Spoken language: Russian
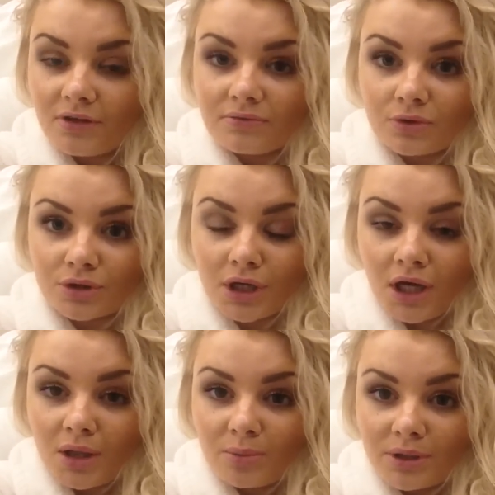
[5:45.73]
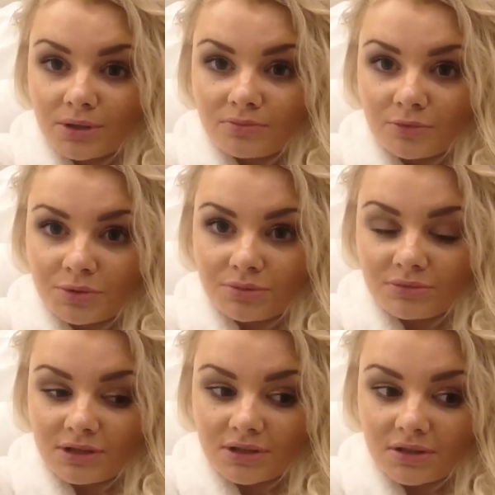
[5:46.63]
Вот. Поэтому, в
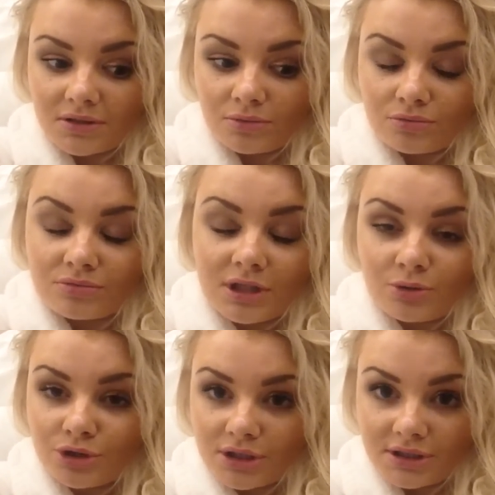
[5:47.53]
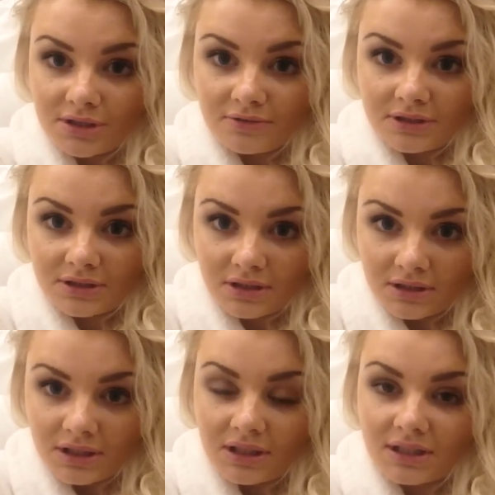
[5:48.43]
общем-то, ну, я очень хотела в этот
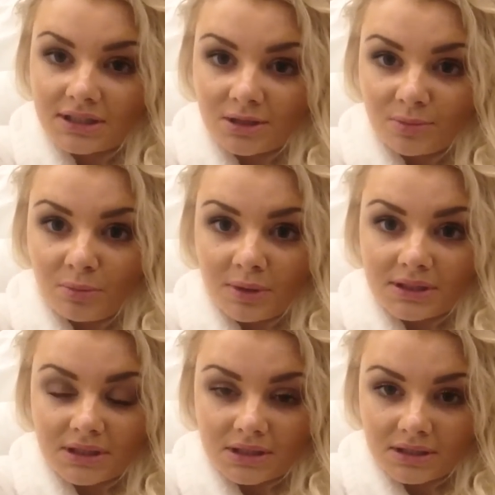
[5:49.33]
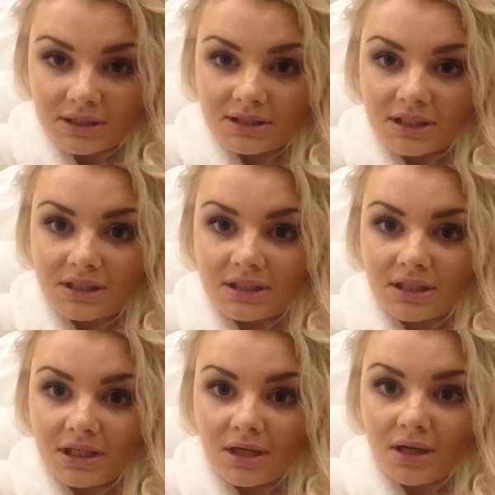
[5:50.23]
отель, хотела попасть на открытие
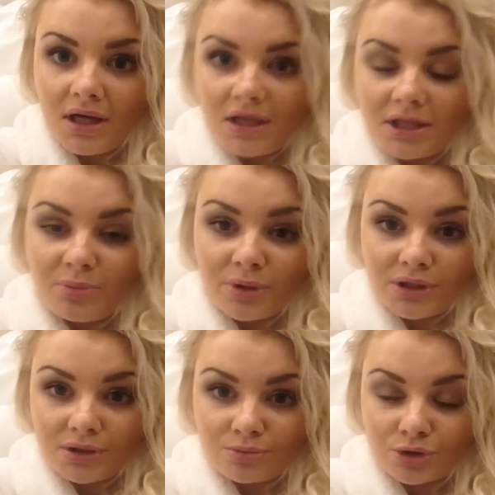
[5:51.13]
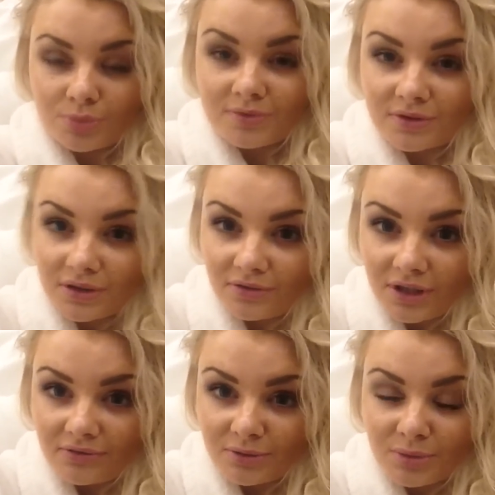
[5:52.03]
отеля, и поэтому, собственно
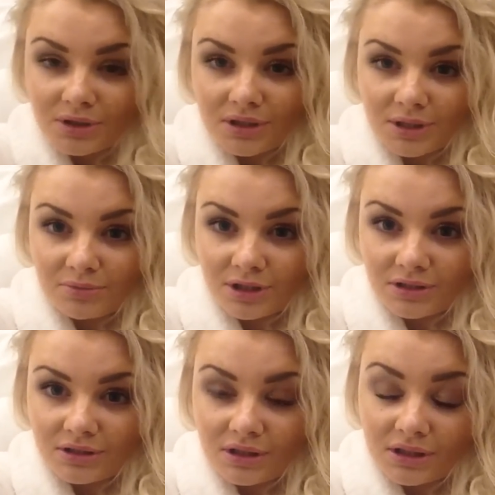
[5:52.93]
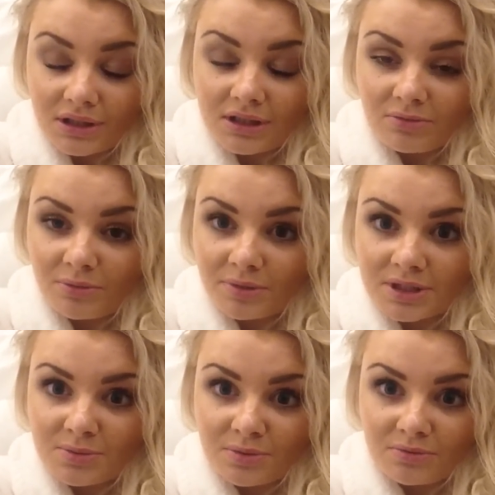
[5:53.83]
говоря, выбрала именно этот отель. И, в
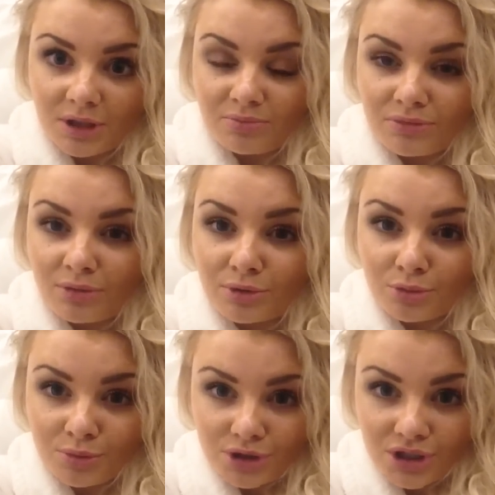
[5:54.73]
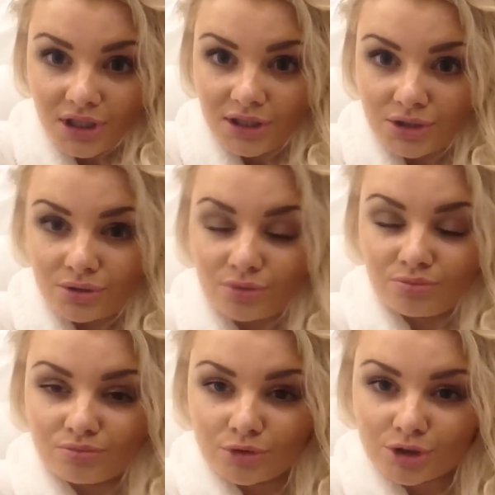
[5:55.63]
принципе, я, меня предупреждали, что
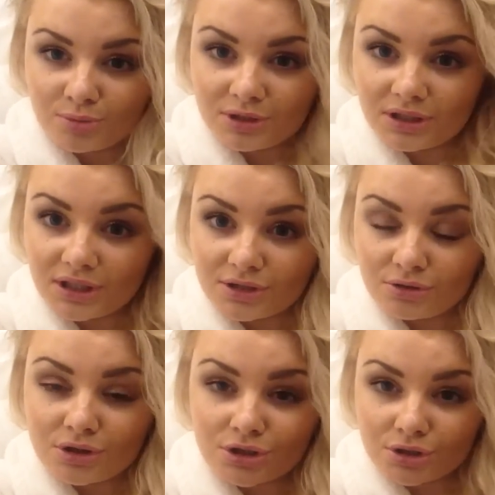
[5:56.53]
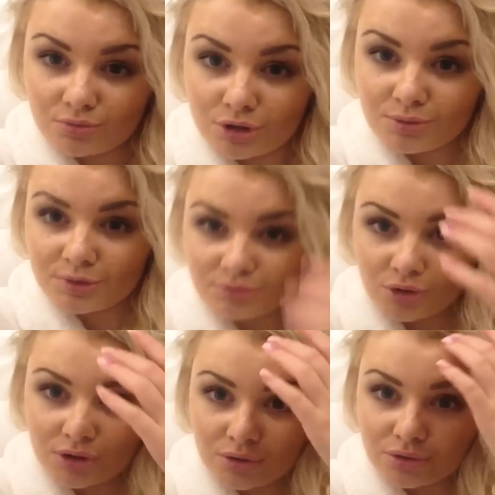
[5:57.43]
может быть такая ситуация, что может быть
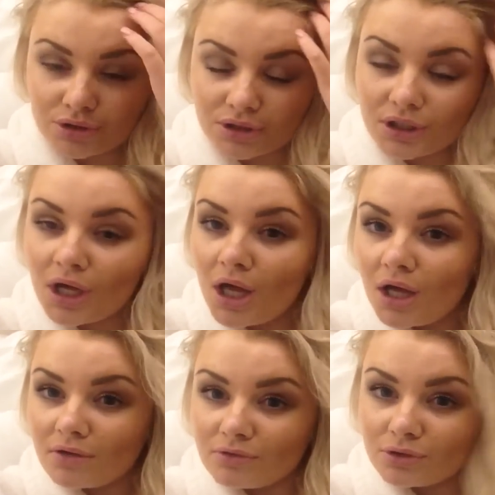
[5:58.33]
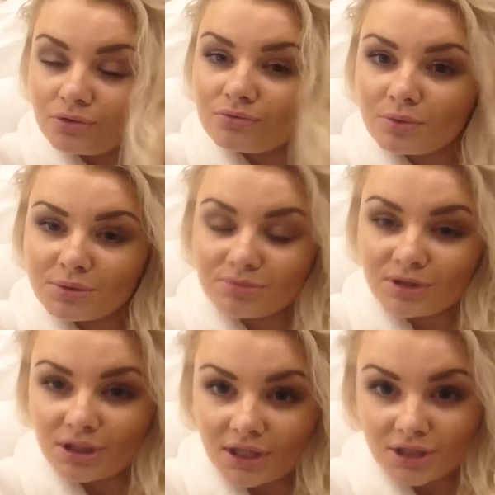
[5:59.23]
много русских. Вот, ну, в
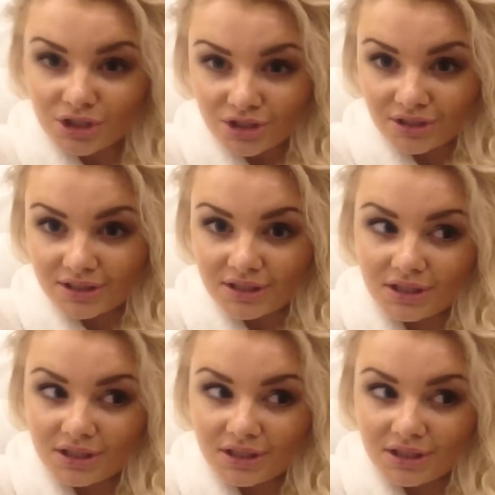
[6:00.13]
общем-то, я решилась.